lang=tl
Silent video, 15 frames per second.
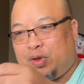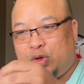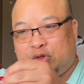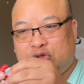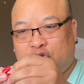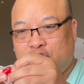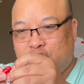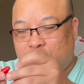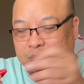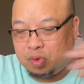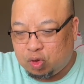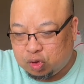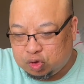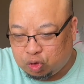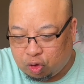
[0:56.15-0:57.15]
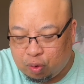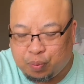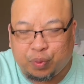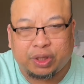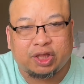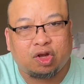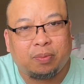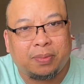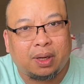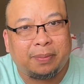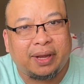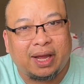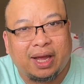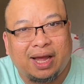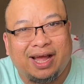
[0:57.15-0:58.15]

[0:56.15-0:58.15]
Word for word: Gusto ko, umuusok yung puwet ko mamaya.